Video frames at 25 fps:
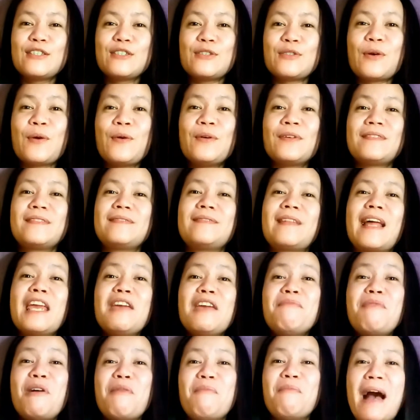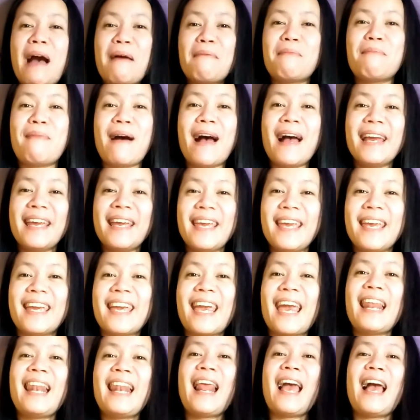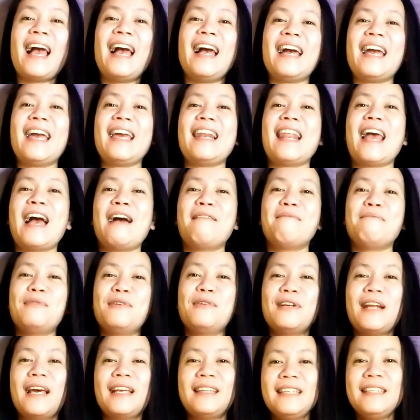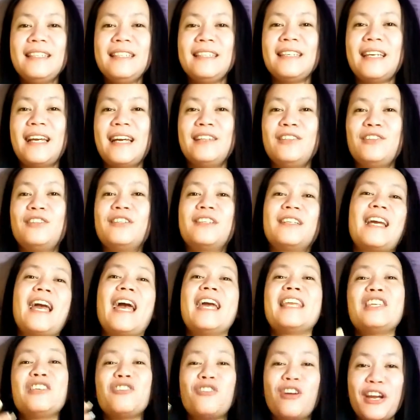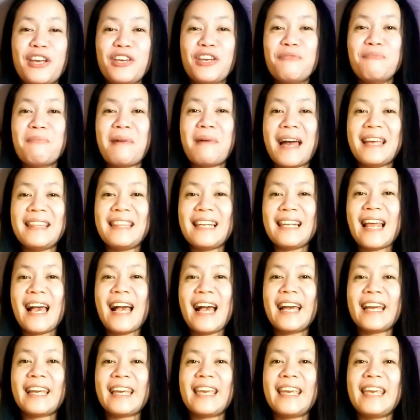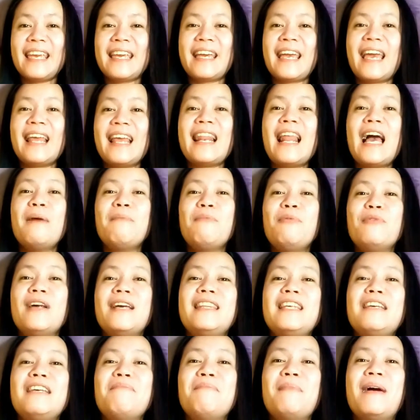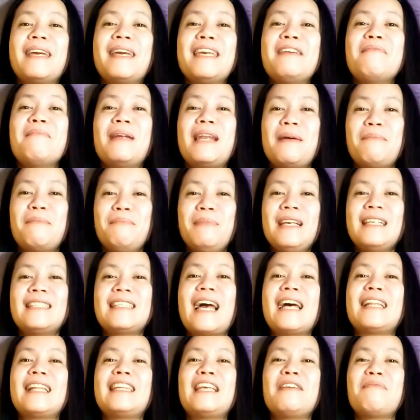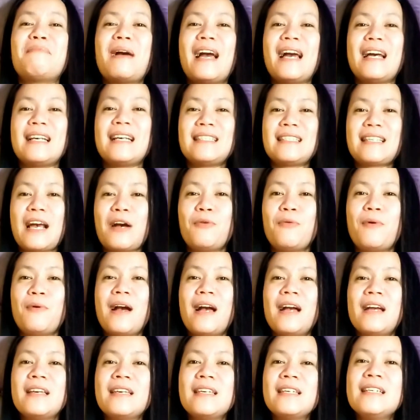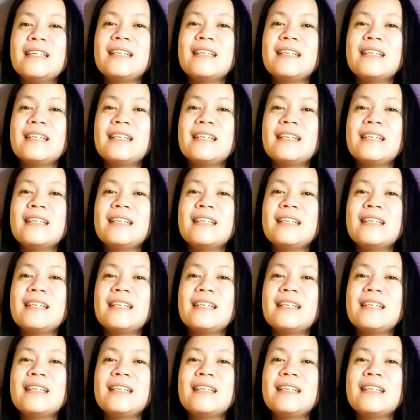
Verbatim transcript: So, tayo pong mga babae, kailangan, kailangan po natin yan, or kahit kayong mga lalaki, kailangan po natin maging malambing sa ating mga asawa.